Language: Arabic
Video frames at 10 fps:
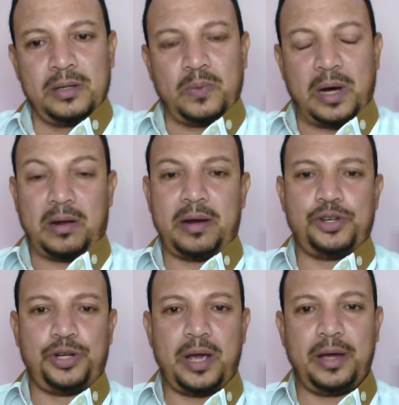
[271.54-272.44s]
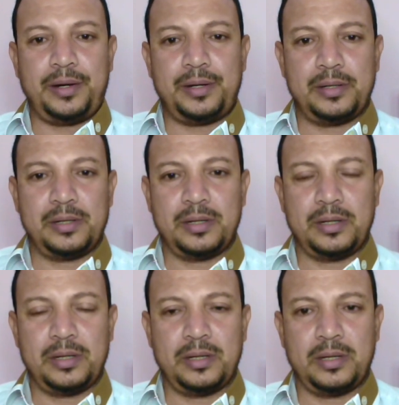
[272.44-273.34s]
وعلى راي الشاعر
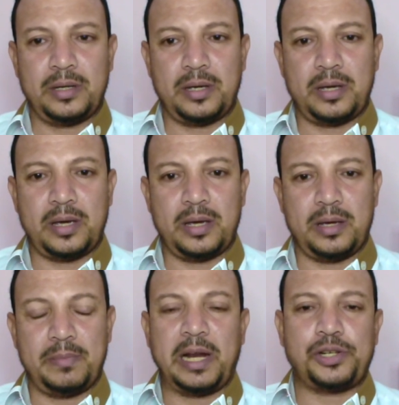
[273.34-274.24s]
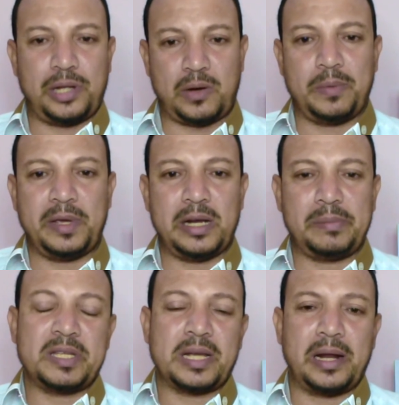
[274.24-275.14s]
آه، مالكش دعوه بيا اللي
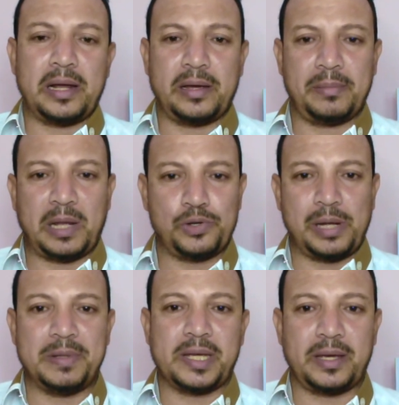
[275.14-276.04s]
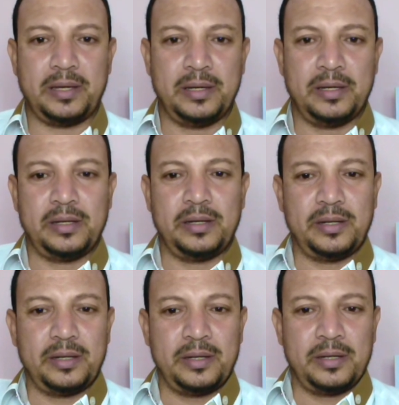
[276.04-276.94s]
بتسال عليا ما تحاولش تعمل زيي
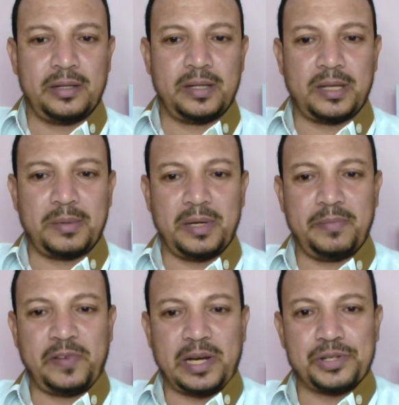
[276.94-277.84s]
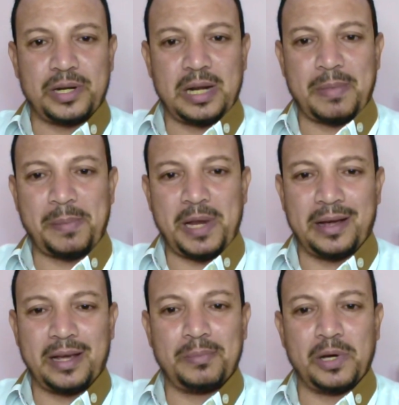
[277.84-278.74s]
تمام فعشان انا بعمل
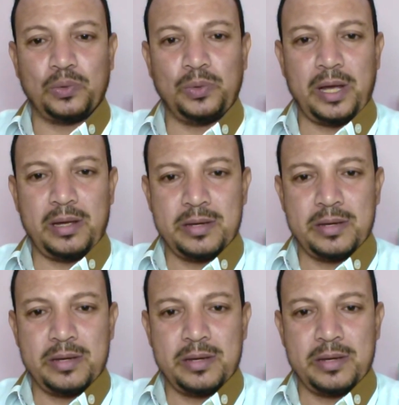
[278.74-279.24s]
حاجات مجنونه